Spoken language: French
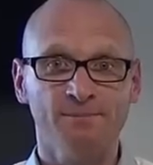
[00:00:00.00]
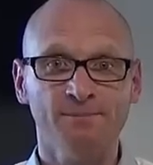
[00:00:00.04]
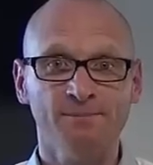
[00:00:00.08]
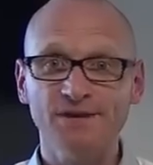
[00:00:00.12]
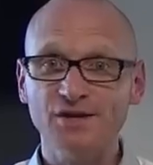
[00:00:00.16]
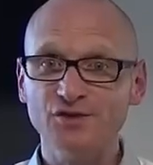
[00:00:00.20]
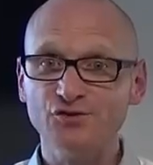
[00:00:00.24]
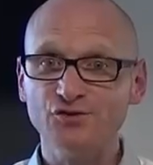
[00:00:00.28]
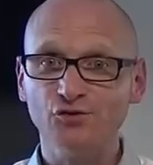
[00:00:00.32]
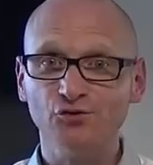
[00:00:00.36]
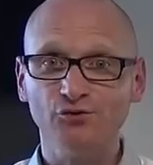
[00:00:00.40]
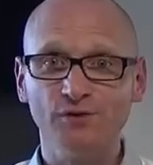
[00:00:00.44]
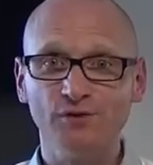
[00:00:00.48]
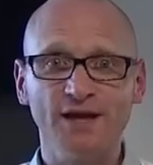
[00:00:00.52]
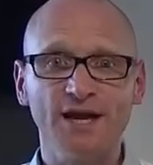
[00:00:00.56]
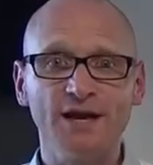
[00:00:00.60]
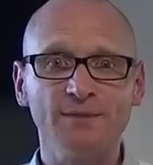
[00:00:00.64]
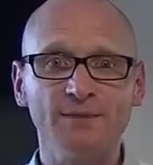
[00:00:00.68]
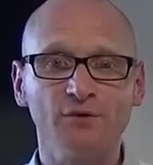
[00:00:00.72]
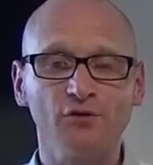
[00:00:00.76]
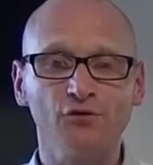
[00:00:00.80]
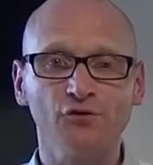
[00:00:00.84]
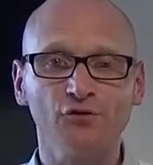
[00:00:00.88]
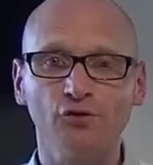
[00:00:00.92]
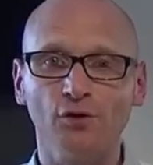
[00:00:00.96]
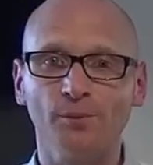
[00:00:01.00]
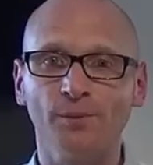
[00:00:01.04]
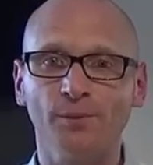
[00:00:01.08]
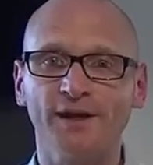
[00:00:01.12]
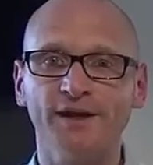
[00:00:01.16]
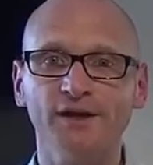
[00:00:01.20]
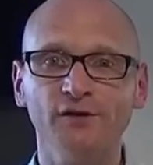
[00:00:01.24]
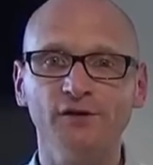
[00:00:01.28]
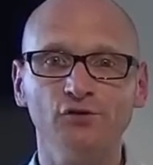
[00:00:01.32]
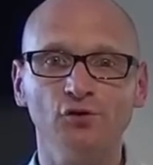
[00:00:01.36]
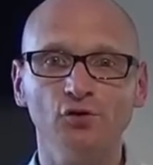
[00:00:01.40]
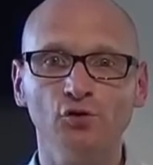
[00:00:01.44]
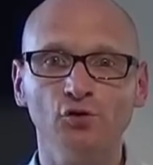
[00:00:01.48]
Mais je suis également
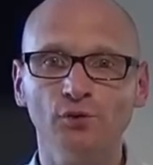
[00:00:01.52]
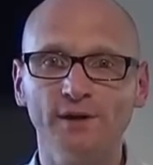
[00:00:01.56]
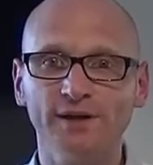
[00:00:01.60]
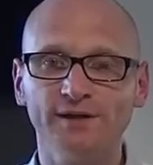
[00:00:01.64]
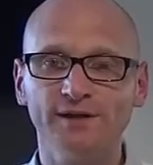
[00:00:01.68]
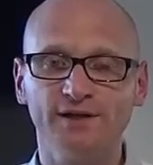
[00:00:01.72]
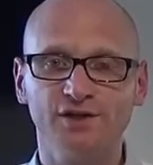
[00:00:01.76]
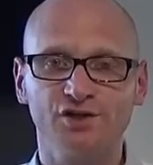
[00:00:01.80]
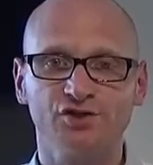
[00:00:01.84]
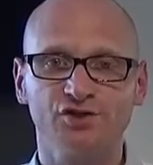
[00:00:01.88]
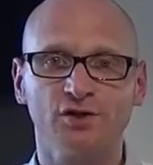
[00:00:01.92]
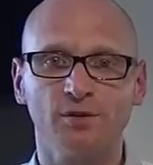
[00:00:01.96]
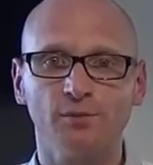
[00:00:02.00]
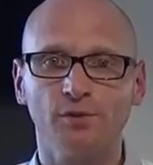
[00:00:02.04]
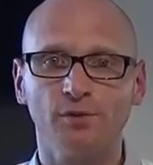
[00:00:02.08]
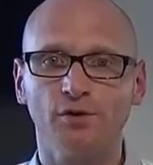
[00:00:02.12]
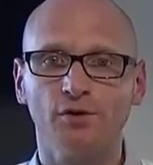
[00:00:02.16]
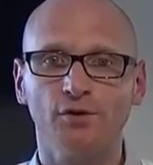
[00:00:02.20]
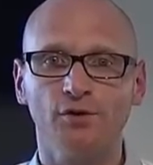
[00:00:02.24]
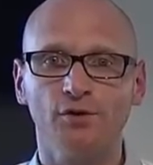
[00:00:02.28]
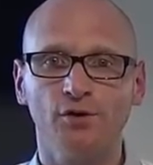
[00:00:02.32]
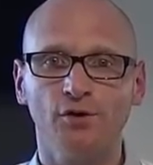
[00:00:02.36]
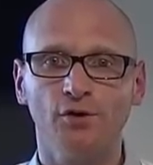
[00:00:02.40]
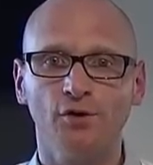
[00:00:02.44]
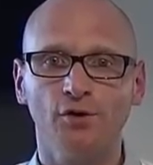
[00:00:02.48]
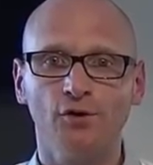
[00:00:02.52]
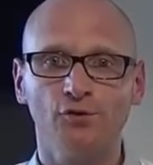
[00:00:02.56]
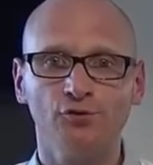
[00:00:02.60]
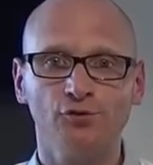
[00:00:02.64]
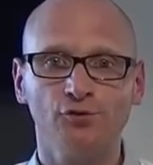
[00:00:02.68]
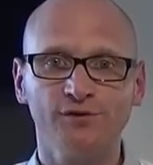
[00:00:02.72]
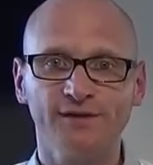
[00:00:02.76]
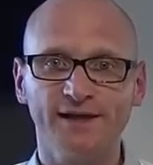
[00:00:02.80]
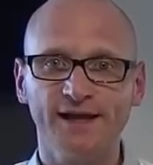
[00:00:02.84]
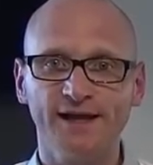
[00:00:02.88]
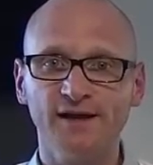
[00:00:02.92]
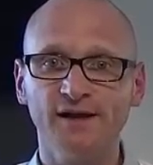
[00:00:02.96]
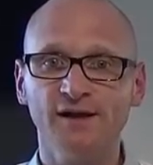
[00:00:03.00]
surpris de louer des chambres euh,
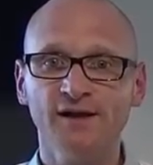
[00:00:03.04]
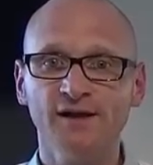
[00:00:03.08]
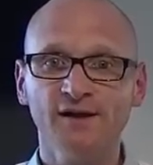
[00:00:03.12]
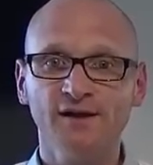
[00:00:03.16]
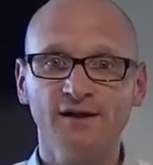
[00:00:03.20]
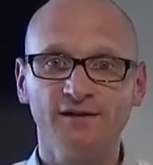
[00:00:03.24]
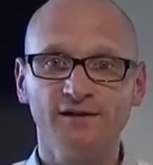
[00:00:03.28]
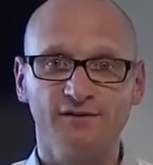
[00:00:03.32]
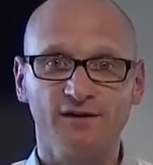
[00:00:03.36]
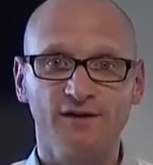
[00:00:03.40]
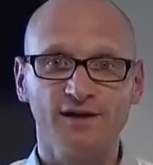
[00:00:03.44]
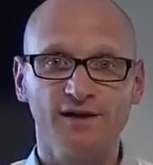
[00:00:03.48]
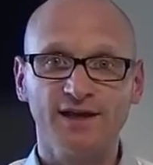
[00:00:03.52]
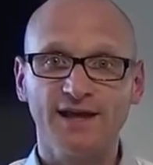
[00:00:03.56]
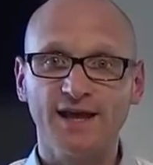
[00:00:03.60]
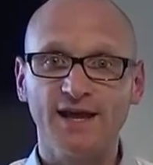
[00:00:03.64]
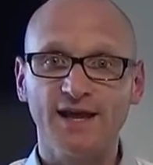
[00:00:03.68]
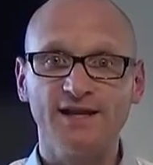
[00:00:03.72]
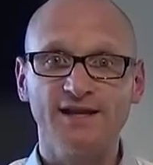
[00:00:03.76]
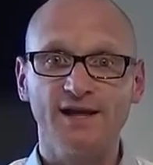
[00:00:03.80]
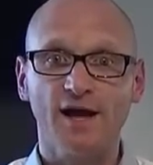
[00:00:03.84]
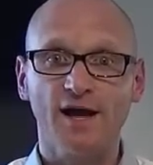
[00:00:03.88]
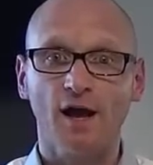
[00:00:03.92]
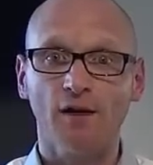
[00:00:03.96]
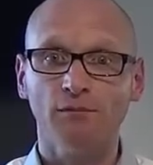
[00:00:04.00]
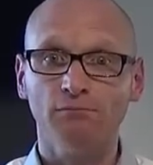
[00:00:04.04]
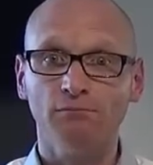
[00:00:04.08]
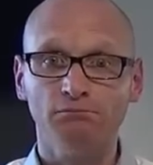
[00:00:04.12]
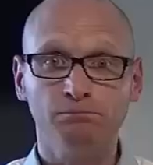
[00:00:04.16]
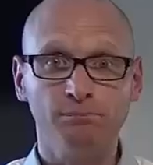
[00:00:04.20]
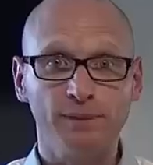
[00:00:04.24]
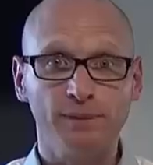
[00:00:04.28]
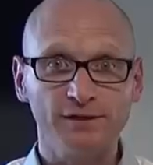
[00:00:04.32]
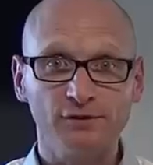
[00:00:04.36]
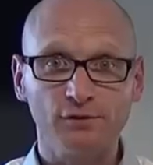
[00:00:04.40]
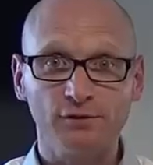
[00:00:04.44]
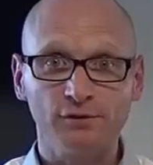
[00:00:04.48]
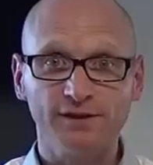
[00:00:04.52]
d'hôtel dans lesquelles il n'y a
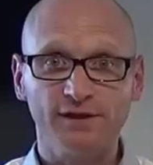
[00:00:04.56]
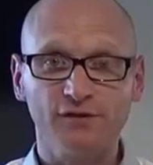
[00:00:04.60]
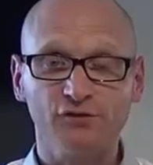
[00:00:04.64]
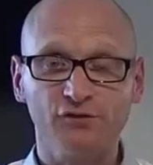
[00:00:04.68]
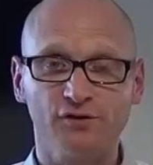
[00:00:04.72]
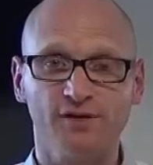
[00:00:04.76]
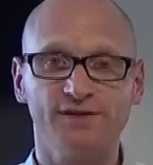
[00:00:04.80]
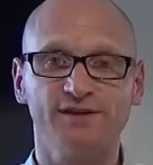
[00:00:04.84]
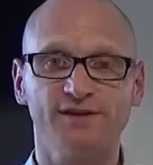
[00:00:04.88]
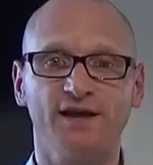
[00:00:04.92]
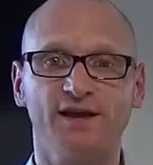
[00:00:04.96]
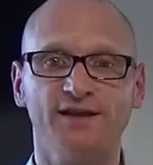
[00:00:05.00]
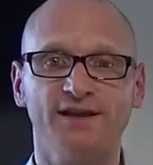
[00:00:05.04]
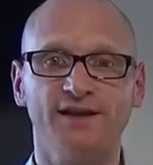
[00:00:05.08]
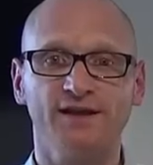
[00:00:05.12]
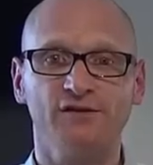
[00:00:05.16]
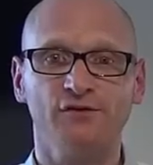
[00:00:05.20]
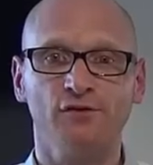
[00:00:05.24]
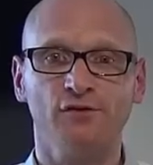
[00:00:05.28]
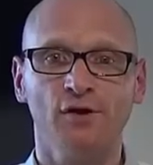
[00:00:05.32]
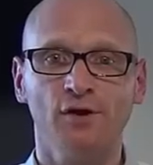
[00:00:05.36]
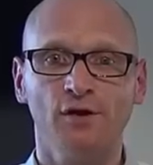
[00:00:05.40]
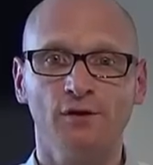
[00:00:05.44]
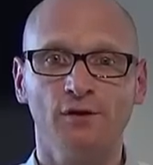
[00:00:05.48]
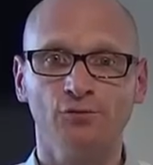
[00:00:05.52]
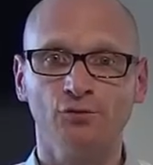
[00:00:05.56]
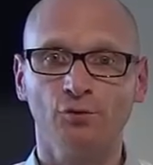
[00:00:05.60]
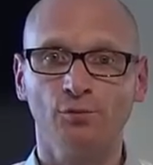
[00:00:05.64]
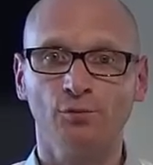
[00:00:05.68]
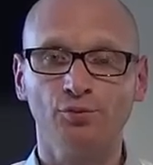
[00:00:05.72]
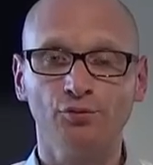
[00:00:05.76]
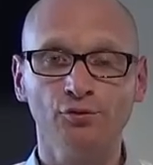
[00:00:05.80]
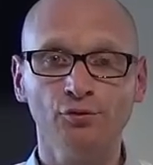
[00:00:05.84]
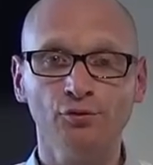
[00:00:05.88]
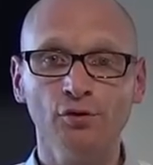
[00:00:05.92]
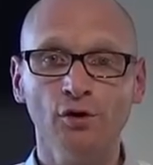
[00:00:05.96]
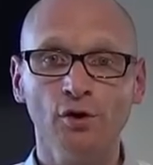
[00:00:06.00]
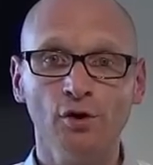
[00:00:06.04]
pas de connexion internet non
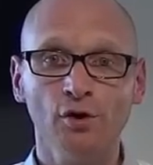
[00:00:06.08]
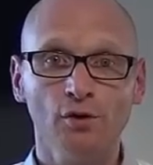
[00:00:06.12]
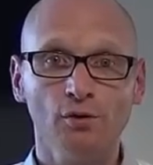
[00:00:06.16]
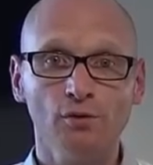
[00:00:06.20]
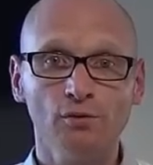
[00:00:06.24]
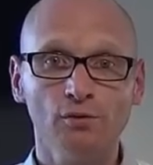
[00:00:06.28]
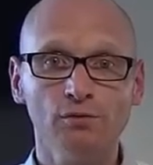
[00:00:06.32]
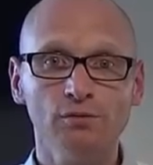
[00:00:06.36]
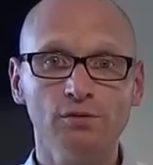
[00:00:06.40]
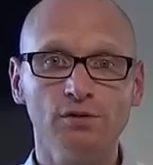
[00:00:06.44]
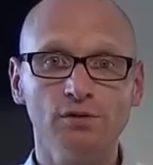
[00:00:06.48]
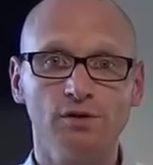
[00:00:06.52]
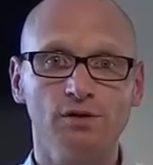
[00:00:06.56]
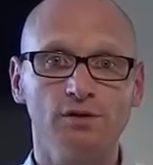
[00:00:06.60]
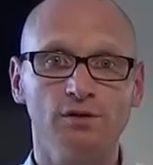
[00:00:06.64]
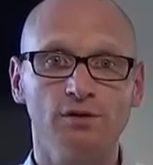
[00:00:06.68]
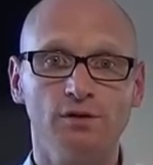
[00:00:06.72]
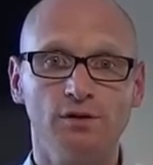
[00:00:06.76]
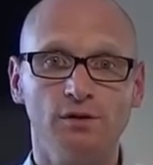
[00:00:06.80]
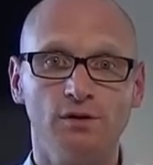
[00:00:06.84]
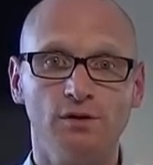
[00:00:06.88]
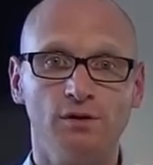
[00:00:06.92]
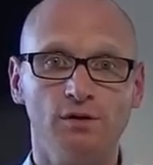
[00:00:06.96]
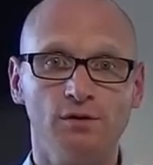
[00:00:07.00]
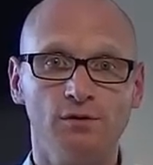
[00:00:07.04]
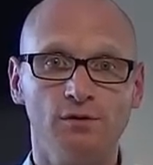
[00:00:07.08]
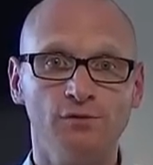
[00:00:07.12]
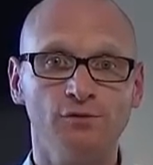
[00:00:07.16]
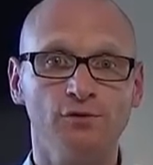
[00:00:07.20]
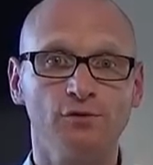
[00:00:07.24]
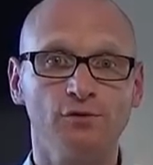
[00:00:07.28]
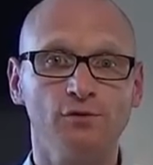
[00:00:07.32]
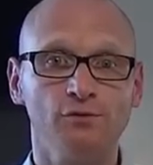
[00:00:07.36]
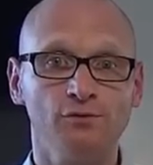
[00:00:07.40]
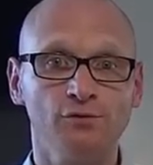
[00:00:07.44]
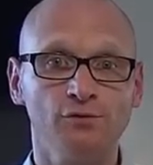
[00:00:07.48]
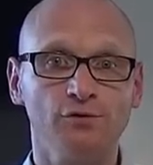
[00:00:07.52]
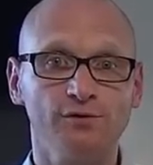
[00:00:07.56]
plus ou euh,
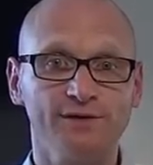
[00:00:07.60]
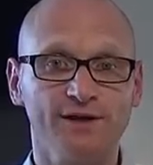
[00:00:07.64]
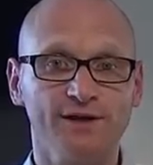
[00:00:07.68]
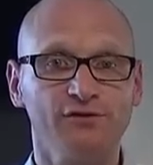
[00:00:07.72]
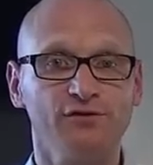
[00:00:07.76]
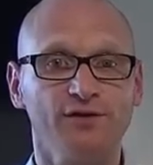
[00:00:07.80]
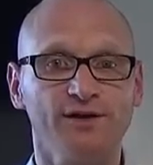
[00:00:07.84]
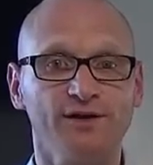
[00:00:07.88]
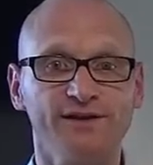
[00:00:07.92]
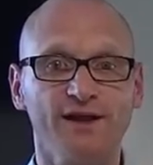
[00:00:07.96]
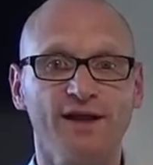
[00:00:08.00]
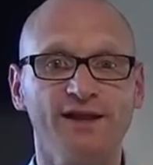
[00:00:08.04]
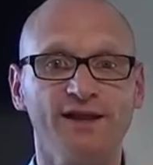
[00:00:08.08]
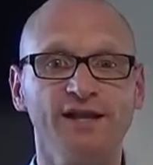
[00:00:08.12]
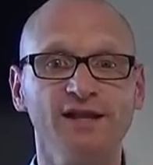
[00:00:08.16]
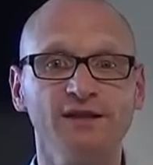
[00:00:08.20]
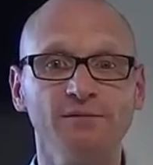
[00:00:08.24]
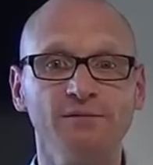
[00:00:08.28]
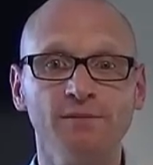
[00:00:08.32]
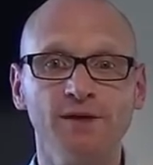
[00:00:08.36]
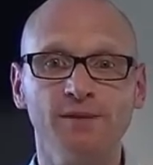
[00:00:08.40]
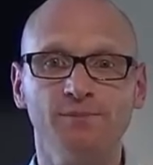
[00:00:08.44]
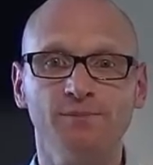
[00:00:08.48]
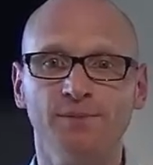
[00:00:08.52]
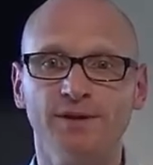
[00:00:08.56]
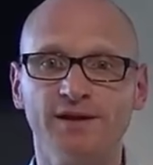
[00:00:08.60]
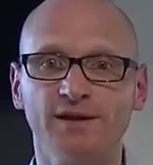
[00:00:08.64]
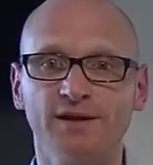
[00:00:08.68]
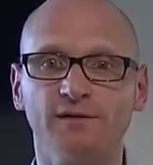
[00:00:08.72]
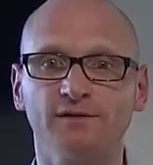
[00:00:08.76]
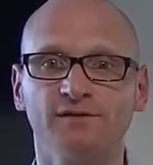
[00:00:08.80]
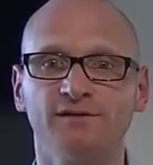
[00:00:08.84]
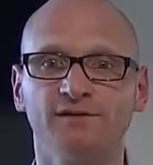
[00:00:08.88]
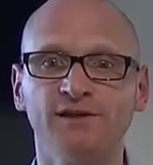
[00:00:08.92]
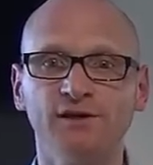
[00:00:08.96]
une, connexion internet mais payante.